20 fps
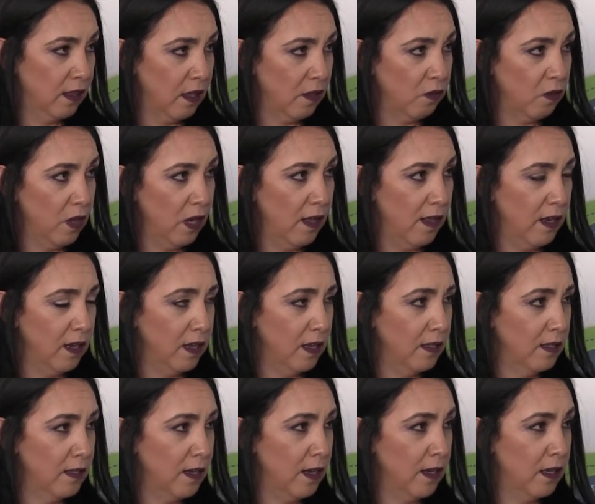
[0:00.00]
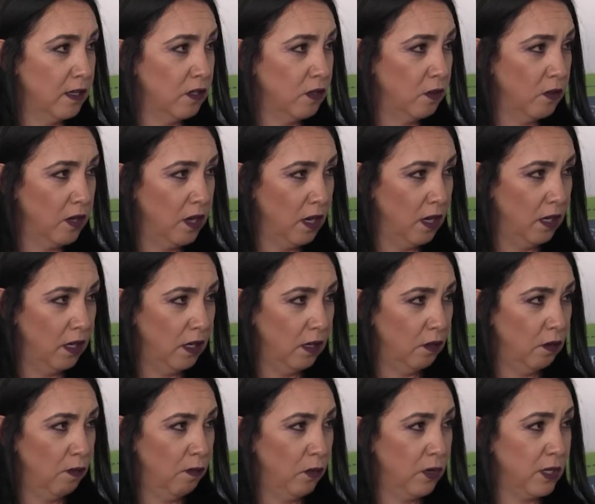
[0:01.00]
tanto de la dirigencia nacional
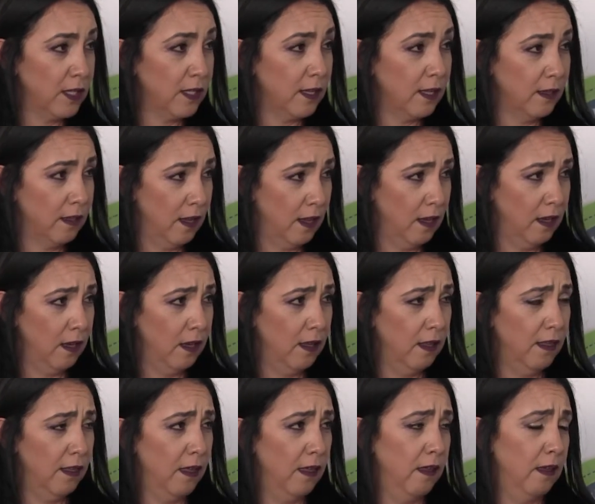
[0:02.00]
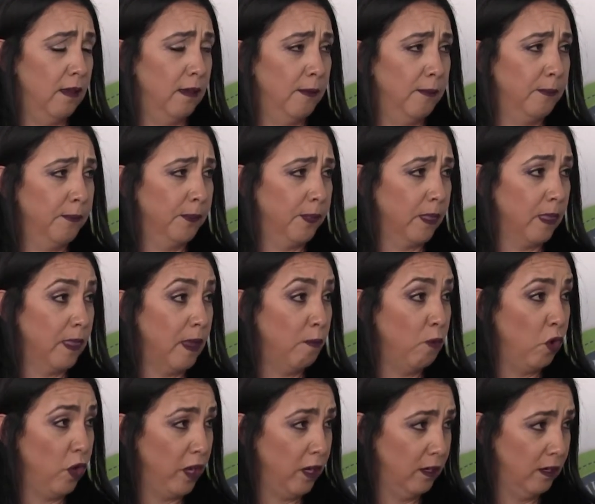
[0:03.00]
como estatal de,
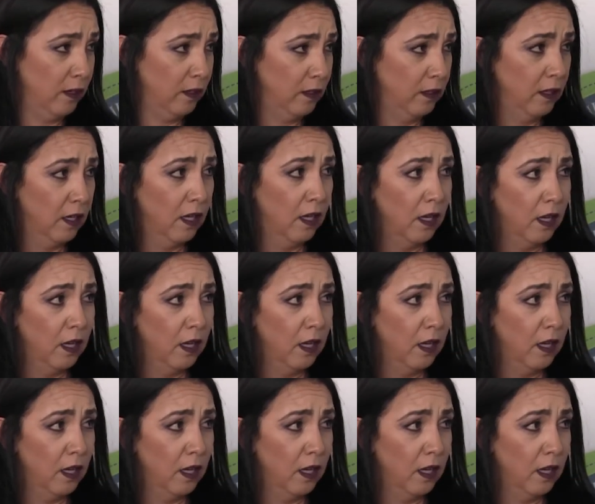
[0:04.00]
Morena.